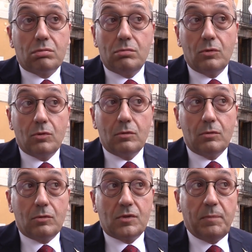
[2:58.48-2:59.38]

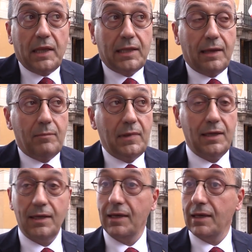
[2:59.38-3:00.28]
Non, non spetta a
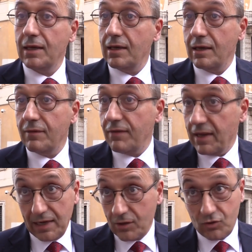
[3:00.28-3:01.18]
me eh,
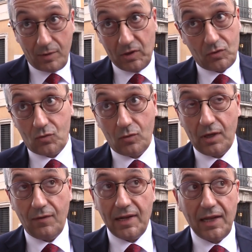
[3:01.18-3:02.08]
fare il ragionamento su
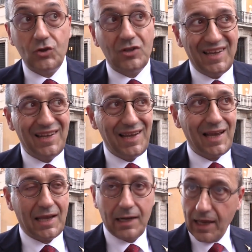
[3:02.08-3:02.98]
chi deve andarci e
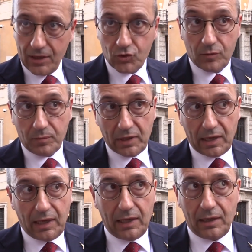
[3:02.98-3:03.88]
neanche andarci,
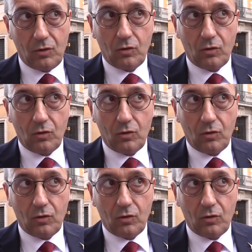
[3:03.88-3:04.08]
perché in